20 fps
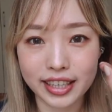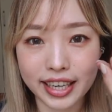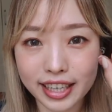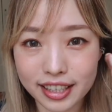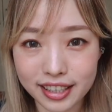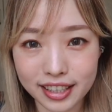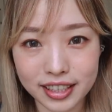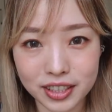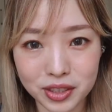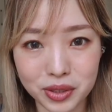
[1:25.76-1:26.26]
一
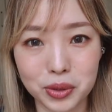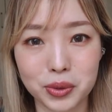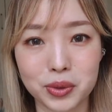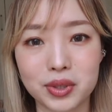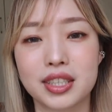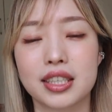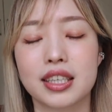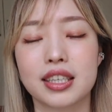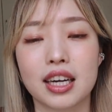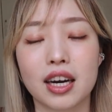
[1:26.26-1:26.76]
滴酒
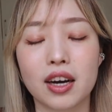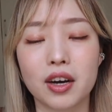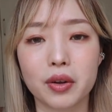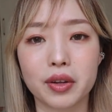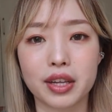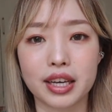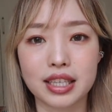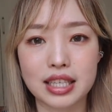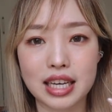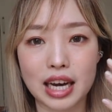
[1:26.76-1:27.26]
精，然后
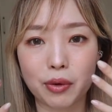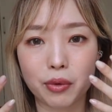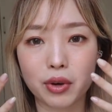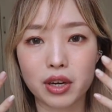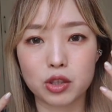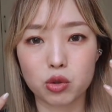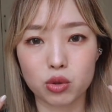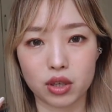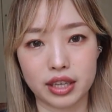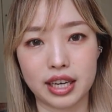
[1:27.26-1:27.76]
脸才
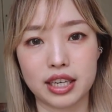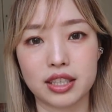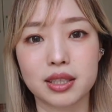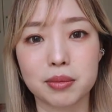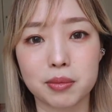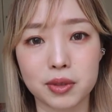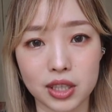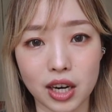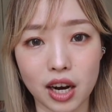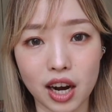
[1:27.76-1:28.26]
会状态是
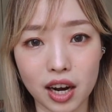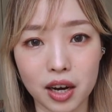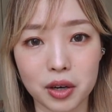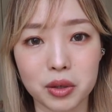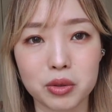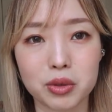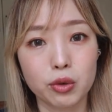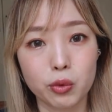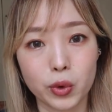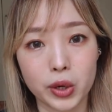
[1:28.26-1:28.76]
比较好
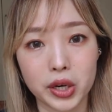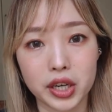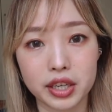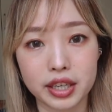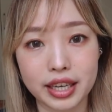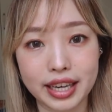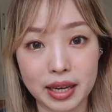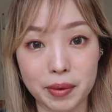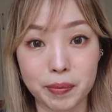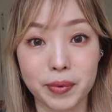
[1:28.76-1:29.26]
的。我
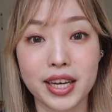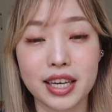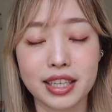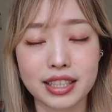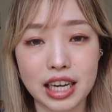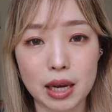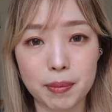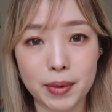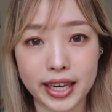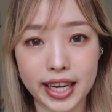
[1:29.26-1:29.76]
的影片
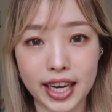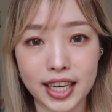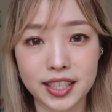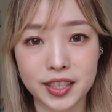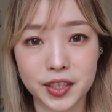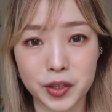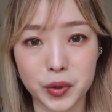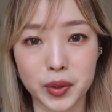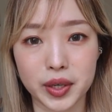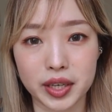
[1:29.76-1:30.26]
下面开始
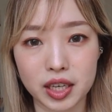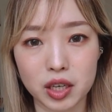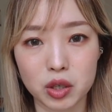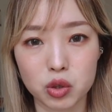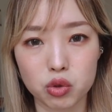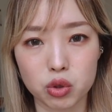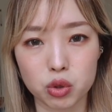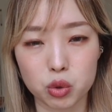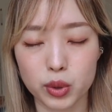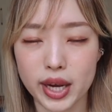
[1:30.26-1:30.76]
有人告
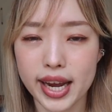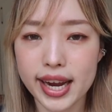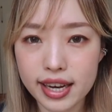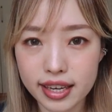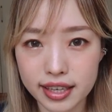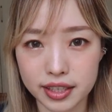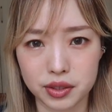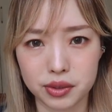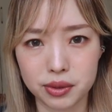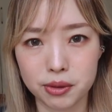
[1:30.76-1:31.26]
诉我说，哎，
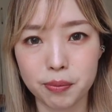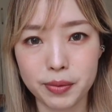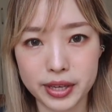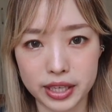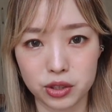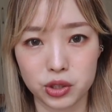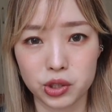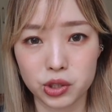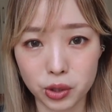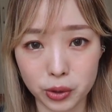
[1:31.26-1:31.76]
你是不是
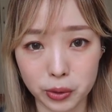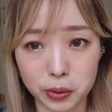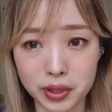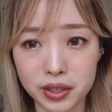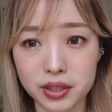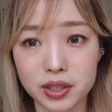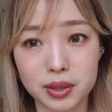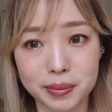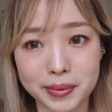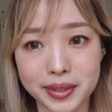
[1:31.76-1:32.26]
变瘦
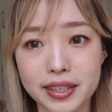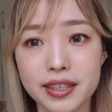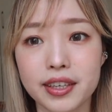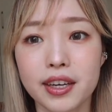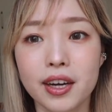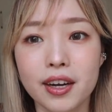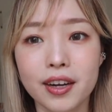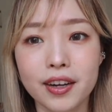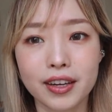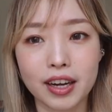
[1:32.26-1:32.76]
了什么的？
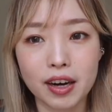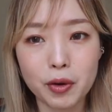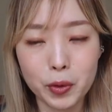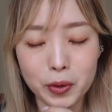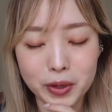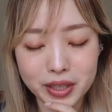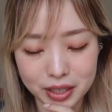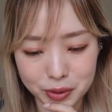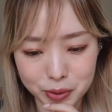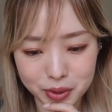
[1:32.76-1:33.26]
然后
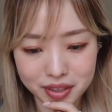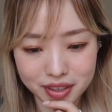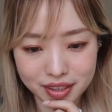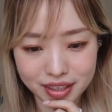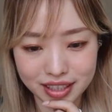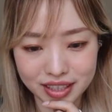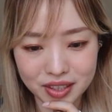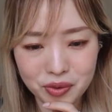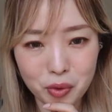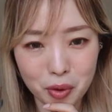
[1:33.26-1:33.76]
我就想说，
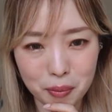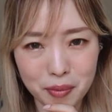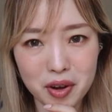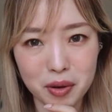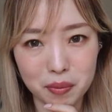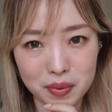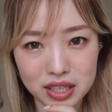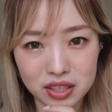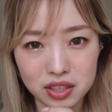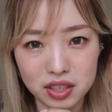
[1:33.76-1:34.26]
可是我没
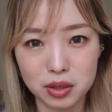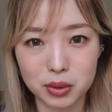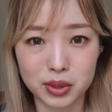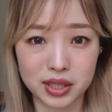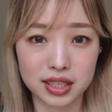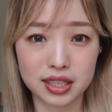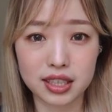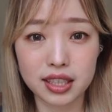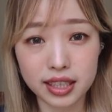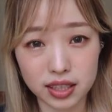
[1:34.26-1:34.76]
有变瘦，我
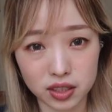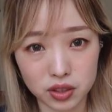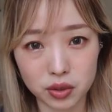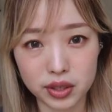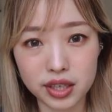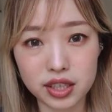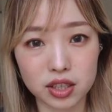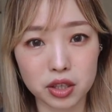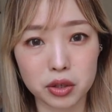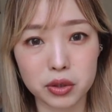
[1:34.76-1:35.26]
其实体重
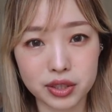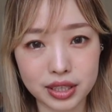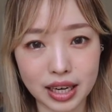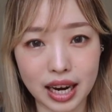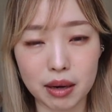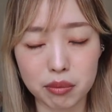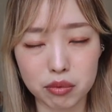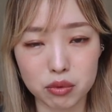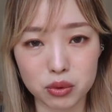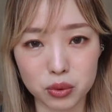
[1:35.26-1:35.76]
一直都
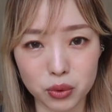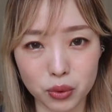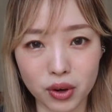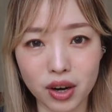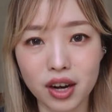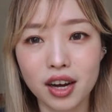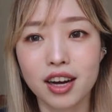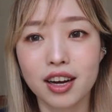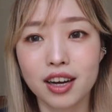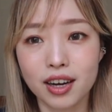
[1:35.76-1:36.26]
差不多。
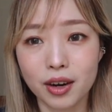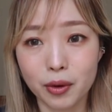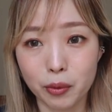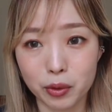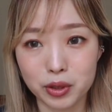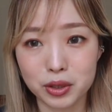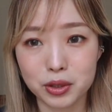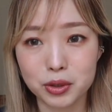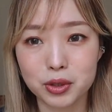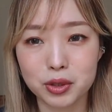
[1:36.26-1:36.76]
我
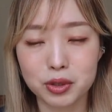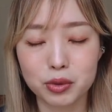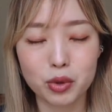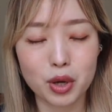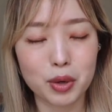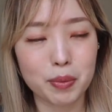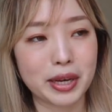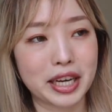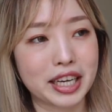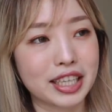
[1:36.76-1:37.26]
就去
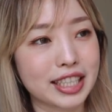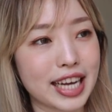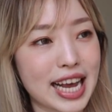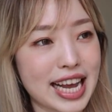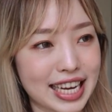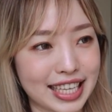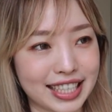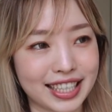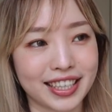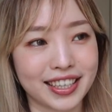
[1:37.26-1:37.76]
对比一些
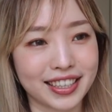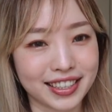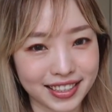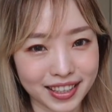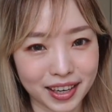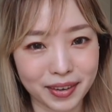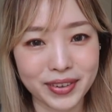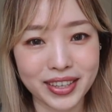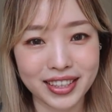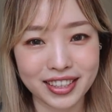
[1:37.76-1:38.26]
以前的
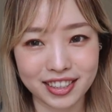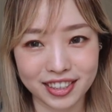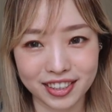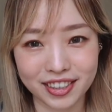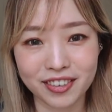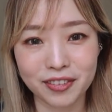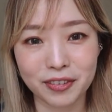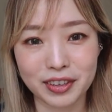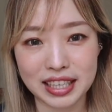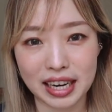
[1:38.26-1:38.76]
照片之
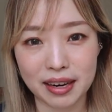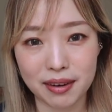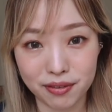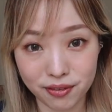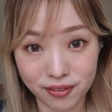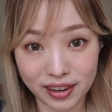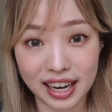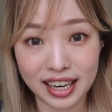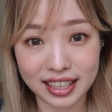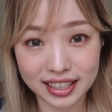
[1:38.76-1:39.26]
后，我才
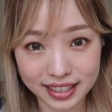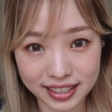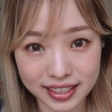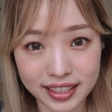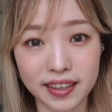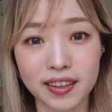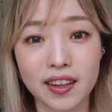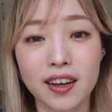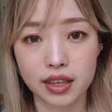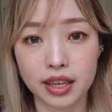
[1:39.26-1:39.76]
发
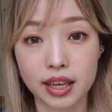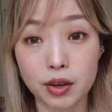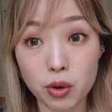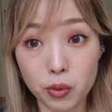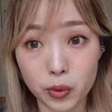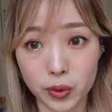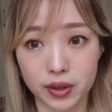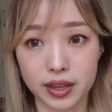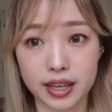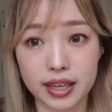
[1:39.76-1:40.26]
现，因为
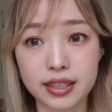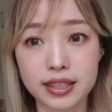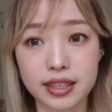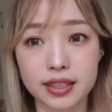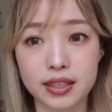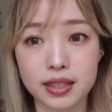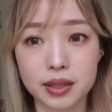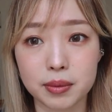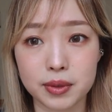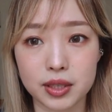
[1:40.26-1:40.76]
我的脸型
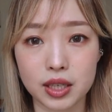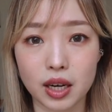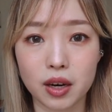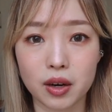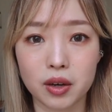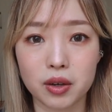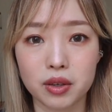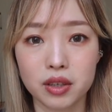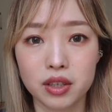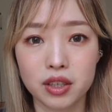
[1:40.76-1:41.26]
是比
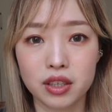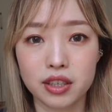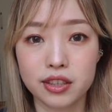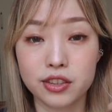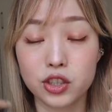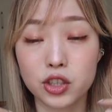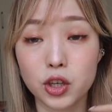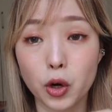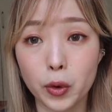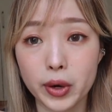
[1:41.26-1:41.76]
较
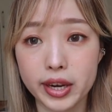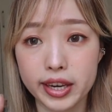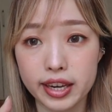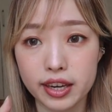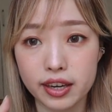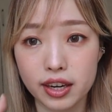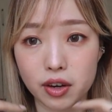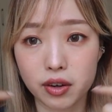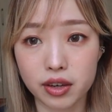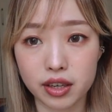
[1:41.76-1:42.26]
肉一
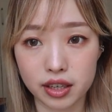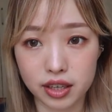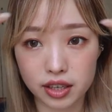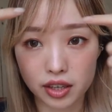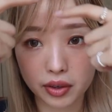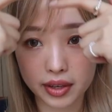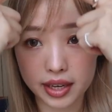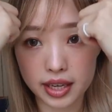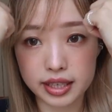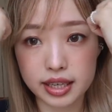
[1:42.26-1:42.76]
点，然后可能
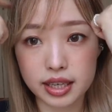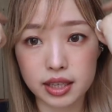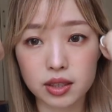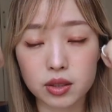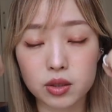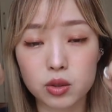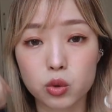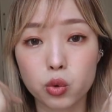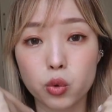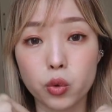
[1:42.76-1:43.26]
有点这样
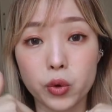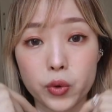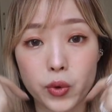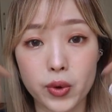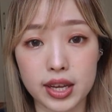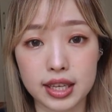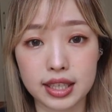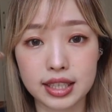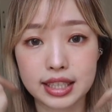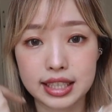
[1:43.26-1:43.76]
椭
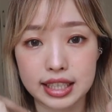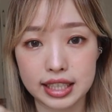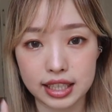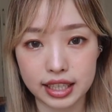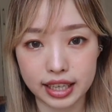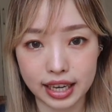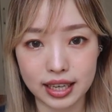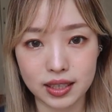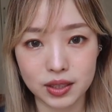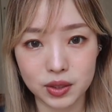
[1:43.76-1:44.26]
圆形的
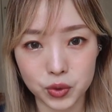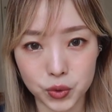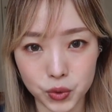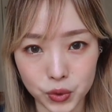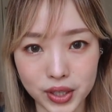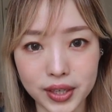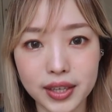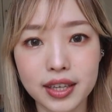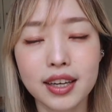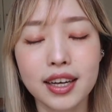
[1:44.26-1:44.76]
感
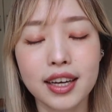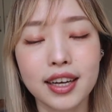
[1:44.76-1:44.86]
觉。